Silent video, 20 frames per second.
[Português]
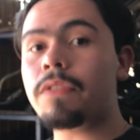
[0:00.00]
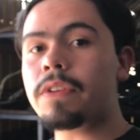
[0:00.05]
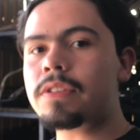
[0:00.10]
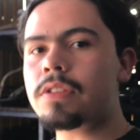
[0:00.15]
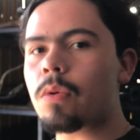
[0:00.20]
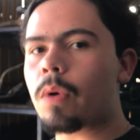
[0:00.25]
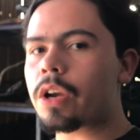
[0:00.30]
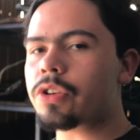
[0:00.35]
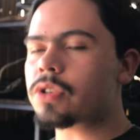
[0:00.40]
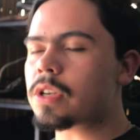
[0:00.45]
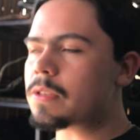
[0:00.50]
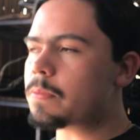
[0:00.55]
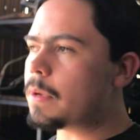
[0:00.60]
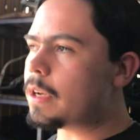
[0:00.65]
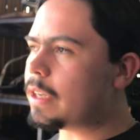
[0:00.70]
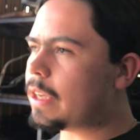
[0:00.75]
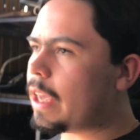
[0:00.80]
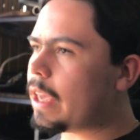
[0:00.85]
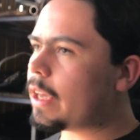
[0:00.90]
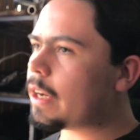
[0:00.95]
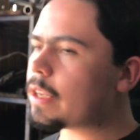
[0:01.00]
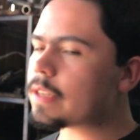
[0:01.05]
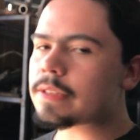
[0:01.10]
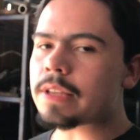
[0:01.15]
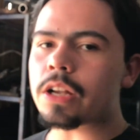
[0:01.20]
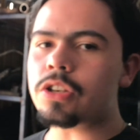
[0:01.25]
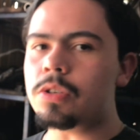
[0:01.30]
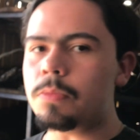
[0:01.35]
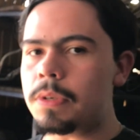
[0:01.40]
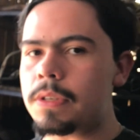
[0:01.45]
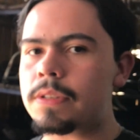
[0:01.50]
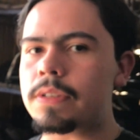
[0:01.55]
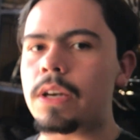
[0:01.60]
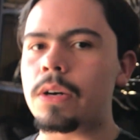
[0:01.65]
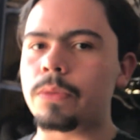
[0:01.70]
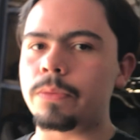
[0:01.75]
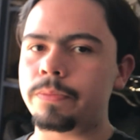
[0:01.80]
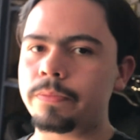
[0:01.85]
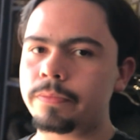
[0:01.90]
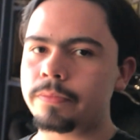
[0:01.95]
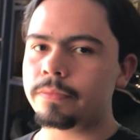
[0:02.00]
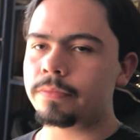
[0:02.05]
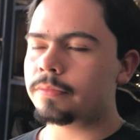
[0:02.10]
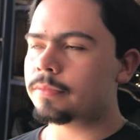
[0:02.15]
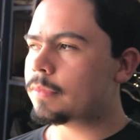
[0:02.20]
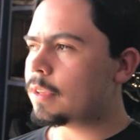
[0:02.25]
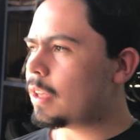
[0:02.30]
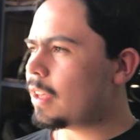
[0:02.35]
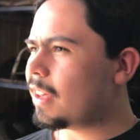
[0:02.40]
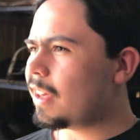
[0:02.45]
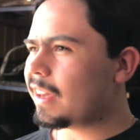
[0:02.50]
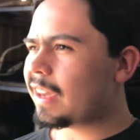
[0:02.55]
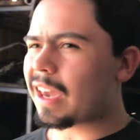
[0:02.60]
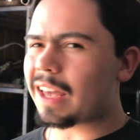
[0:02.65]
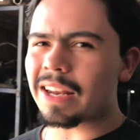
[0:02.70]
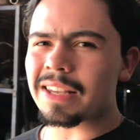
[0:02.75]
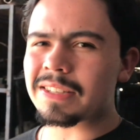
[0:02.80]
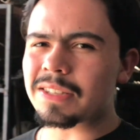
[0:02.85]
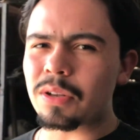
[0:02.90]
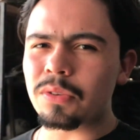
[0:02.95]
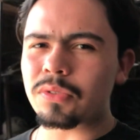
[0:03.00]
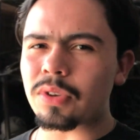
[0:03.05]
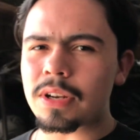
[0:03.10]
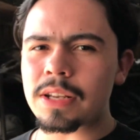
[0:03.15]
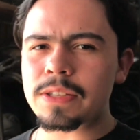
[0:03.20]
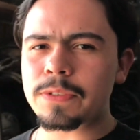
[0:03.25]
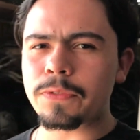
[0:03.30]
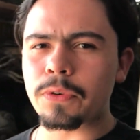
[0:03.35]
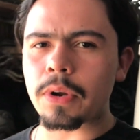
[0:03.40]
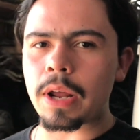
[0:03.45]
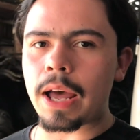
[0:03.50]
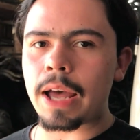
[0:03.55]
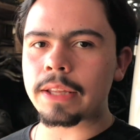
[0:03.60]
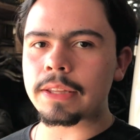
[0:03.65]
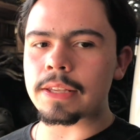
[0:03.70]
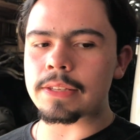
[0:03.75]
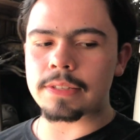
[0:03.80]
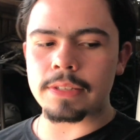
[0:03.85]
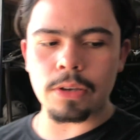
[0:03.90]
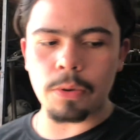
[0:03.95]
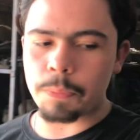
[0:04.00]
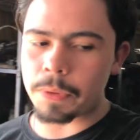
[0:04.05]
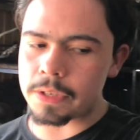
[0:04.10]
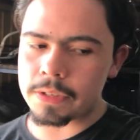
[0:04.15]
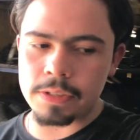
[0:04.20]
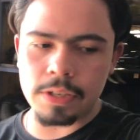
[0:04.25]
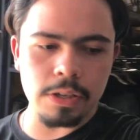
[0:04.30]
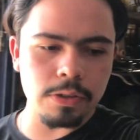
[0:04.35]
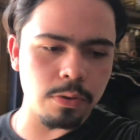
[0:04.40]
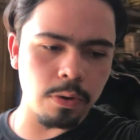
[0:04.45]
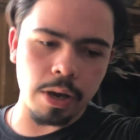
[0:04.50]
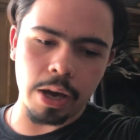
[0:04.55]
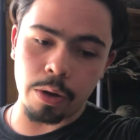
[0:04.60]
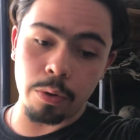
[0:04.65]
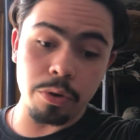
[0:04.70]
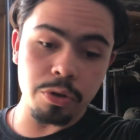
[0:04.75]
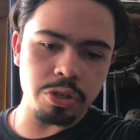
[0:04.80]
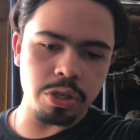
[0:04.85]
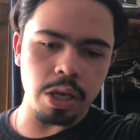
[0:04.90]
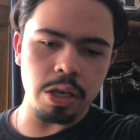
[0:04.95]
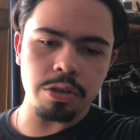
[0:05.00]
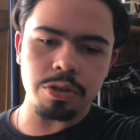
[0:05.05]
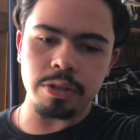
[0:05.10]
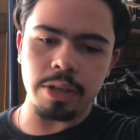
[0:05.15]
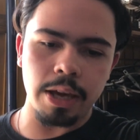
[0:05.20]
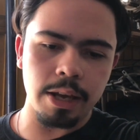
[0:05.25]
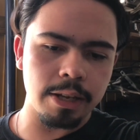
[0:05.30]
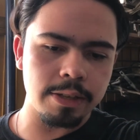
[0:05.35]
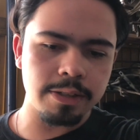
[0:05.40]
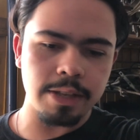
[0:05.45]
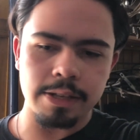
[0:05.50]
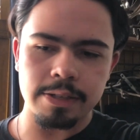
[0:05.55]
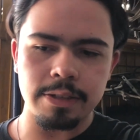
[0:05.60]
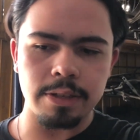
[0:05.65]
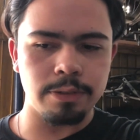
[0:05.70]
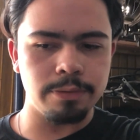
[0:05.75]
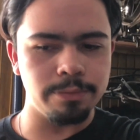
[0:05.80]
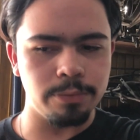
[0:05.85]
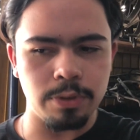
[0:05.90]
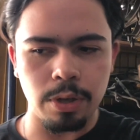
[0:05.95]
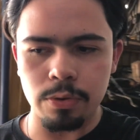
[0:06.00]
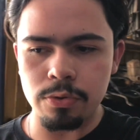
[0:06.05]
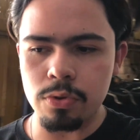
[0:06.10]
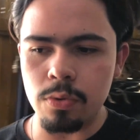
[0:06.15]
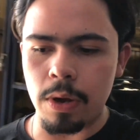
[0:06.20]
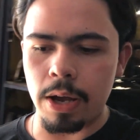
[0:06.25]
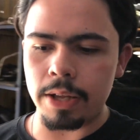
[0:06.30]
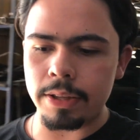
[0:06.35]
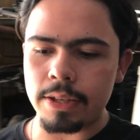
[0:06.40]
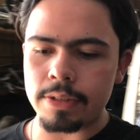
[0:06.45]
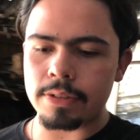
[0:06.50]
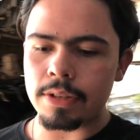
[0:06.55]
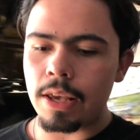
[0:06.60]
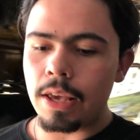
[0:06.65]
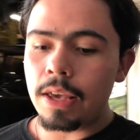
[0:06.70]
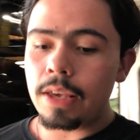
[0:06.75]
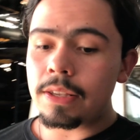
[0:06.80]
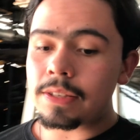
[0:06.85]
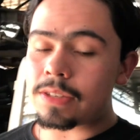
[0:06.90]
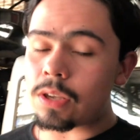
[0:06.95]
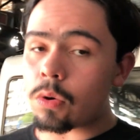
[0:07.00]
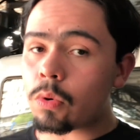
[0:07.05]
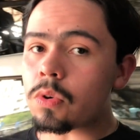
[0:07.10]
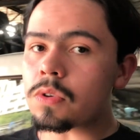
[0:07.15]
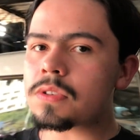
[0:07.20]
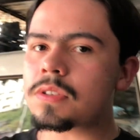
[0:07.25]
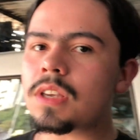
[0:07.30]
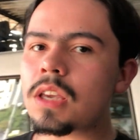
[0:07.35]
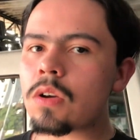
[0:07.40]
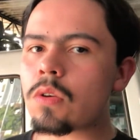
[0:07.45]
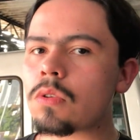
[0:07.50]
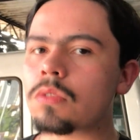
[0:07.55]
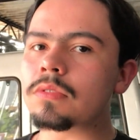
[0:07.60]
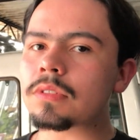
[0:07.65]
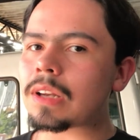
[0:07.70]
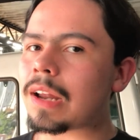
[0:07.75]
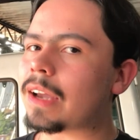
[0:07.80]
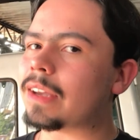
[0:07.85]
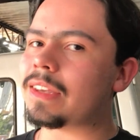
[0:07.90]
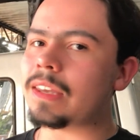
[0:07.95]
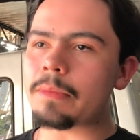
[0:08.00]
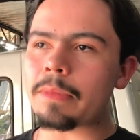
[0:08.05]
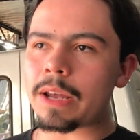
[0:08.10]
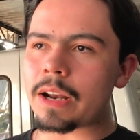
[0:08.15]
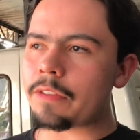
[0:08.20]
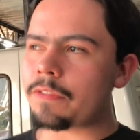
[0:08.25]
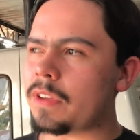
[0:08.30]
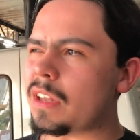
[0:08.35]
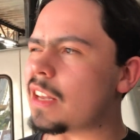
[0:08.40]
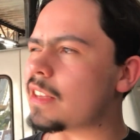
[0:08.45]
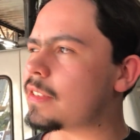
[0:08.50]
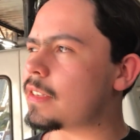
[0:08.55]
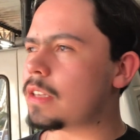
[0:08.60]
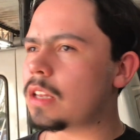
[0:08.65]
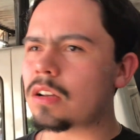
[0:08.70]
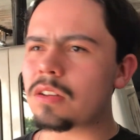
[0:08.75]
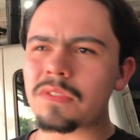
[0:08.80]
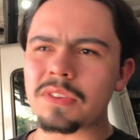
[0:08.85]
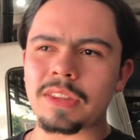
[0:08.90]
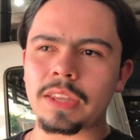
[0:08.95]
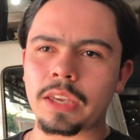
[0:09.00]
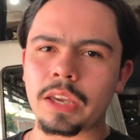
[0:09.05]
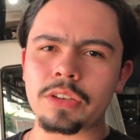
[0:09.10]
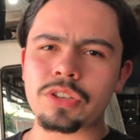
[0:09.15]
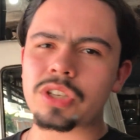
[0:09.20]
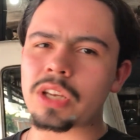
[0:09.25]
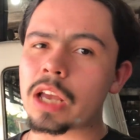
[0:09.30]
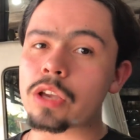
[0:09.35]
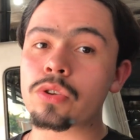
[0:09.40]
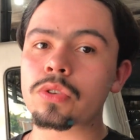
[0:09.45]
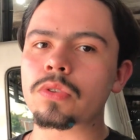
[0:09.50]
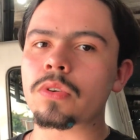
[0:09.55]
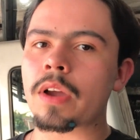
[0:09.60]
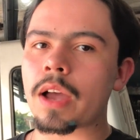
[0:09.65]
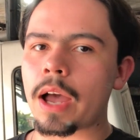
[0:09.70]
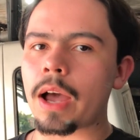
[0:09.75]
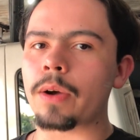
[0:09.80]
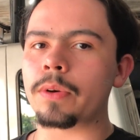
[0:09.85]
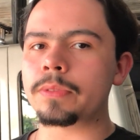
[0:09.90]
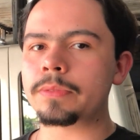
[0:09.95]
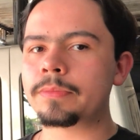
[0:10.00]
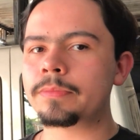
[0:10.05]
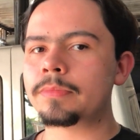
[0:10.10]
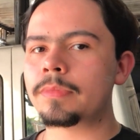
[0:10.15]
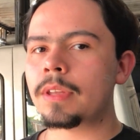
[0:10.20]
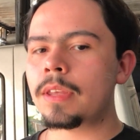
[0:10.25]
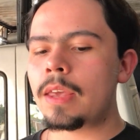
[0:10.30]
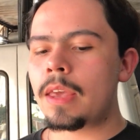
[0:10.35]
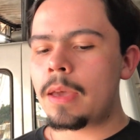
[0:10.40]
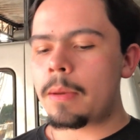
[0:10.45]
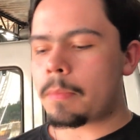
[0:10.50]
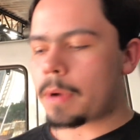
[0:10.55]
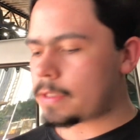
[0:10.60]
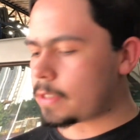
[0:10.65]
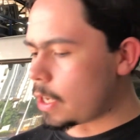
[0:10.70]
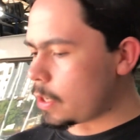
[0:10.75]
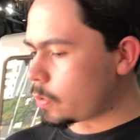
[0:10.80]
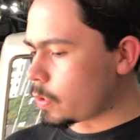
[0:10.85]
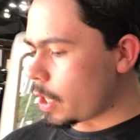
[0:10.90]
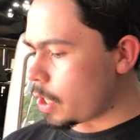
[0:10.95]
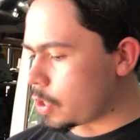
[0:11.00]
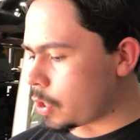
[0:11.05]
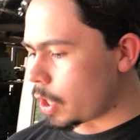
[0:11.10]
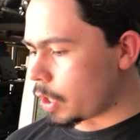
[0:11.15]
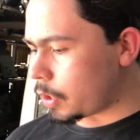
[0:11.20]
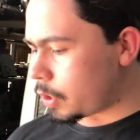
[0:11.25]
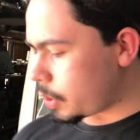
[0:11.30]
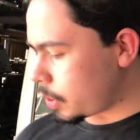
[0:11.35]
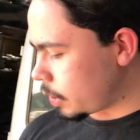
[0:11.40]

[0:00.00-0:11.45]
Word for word: ver se eu acho as mangueiras da admissão. Elas estão todas furadas e eu preciso, cara, urgente delas, que elas estão tão zoadas. Se eu conseguir encontrar aqui, maravilha. Senão eu vou ter que tirar de outro carro. Mas é isso aí, gente.